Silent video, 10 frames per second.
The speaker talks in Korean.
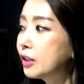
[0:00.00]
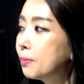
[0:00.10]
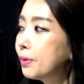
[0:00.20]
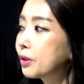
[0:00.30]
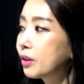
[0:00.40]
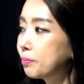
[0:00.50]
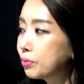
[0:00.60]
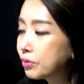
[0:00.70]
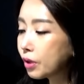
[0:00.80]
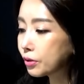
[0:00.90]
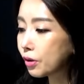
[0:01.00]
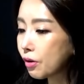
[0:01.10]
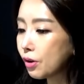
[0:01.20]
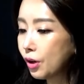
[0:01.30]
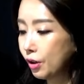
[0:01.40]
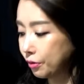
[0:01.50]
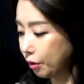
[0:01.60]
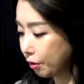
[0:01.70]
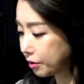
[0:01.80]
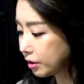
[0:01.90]
다섯 네, 명이 붙어서
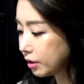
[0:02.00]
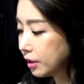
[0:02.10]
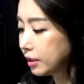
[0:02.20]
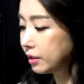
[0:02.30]
너를